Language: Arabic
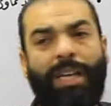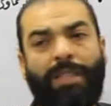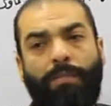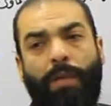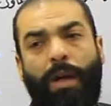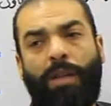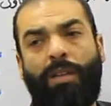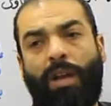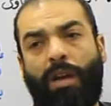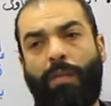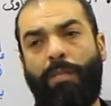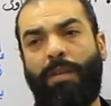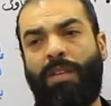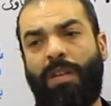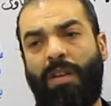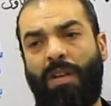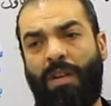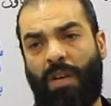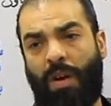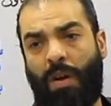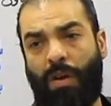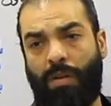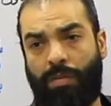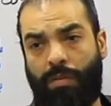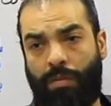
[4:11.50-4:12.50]
اسمها ضريبه
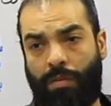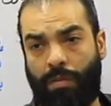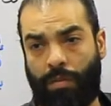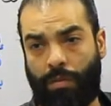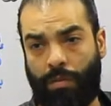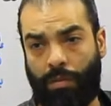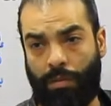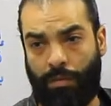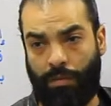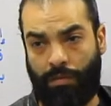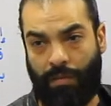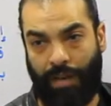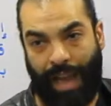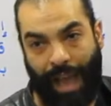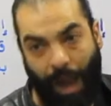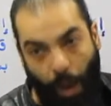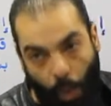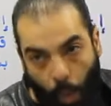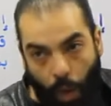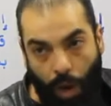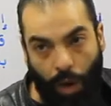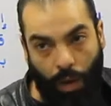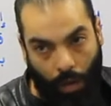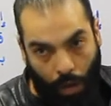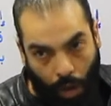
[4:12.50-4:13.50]
الايراد في
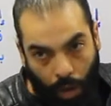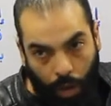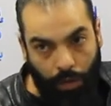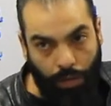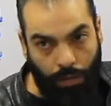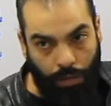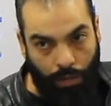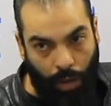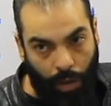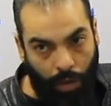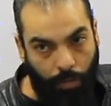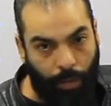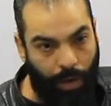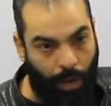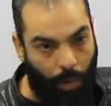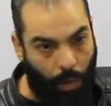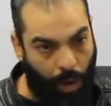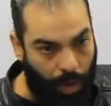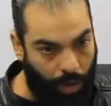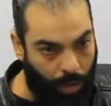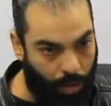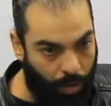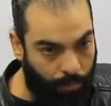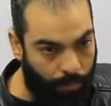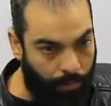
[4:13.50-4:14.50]
الاول خالص ضريبه
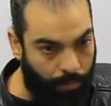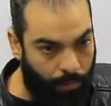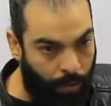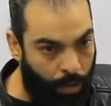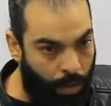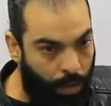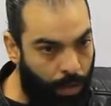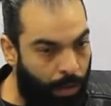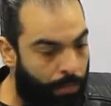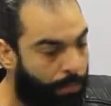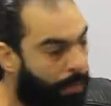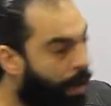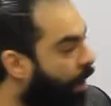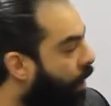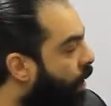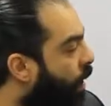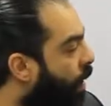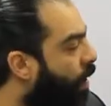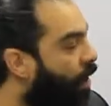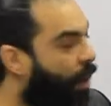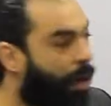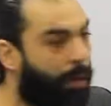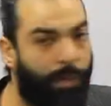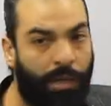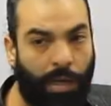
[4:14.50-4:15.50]
نوعيه بعد كده
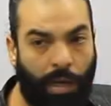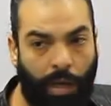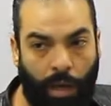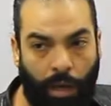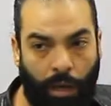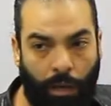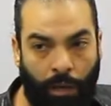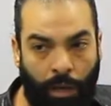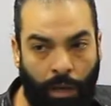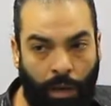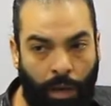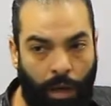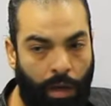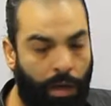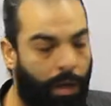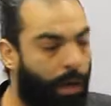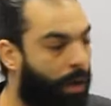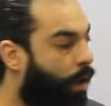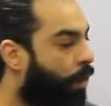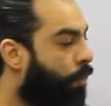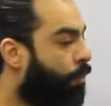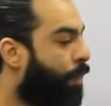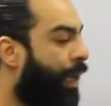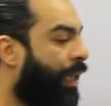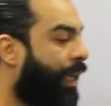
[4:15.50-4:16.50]
ضريبه الايه
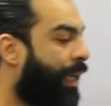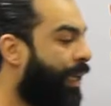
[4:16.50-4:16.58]
الايراد بعد